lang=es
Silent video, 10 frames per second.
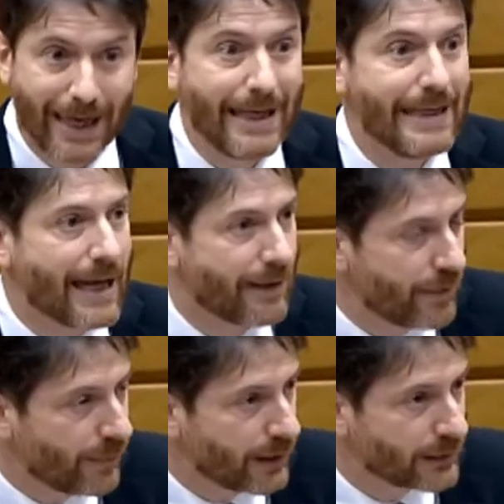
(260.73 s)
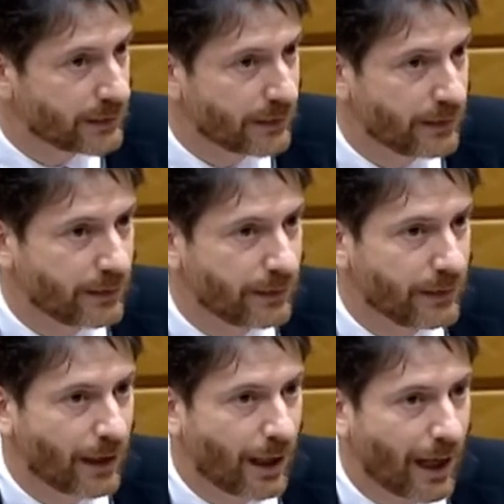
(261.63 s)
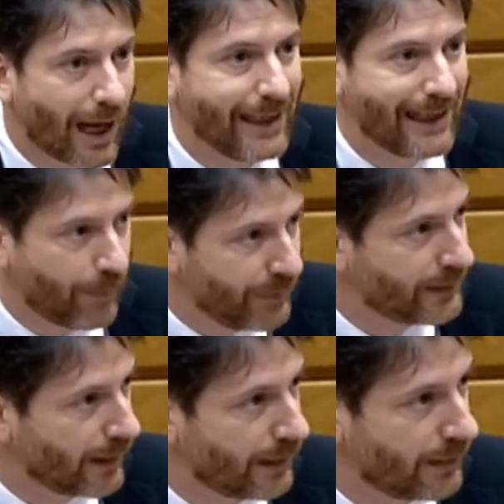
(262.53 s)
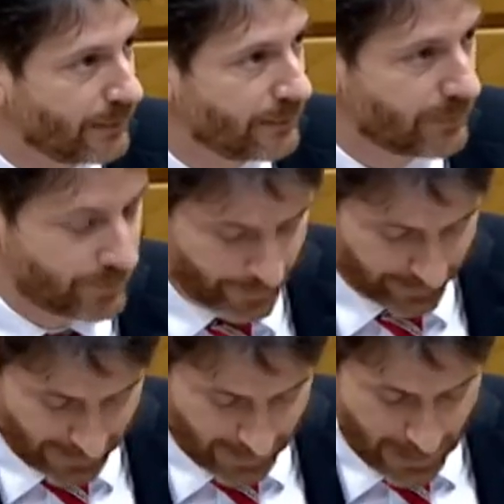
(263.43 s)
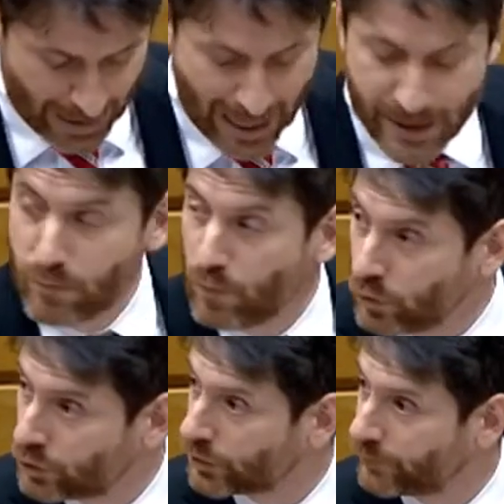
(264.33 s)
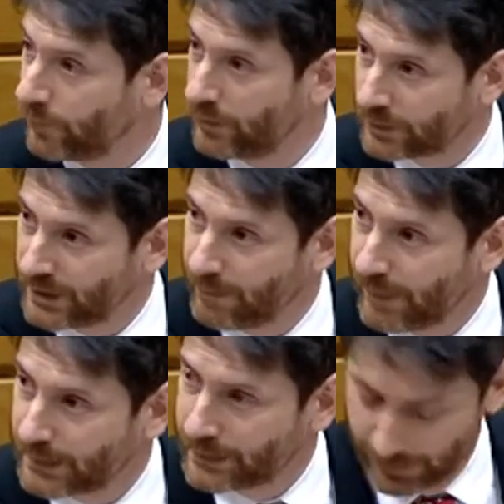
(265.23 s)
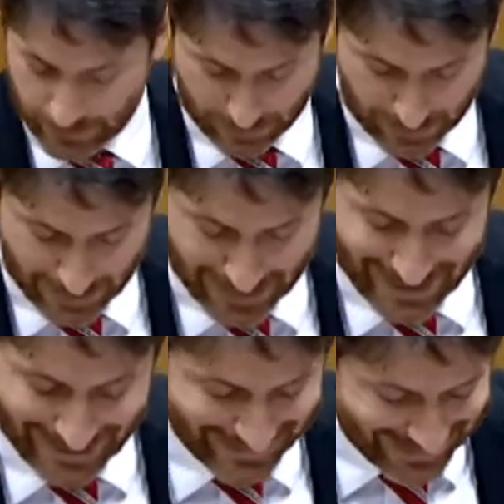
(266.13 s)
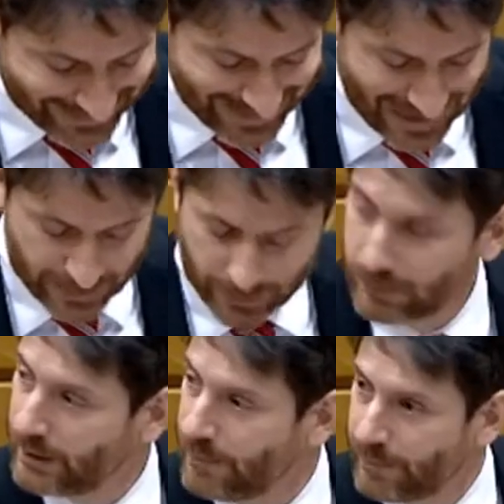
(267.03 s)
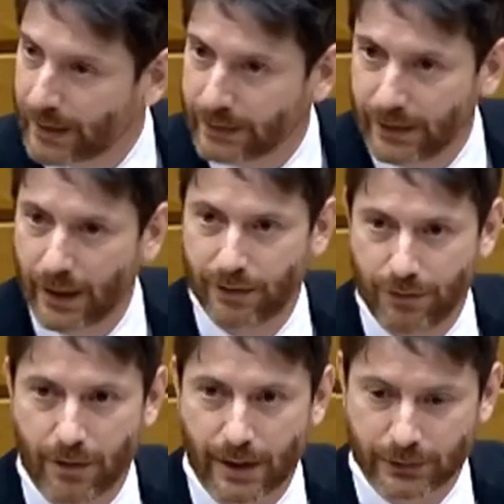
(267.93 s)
Y además hay capital. Hay muchos fondos de inversión deseando invertir en ciudades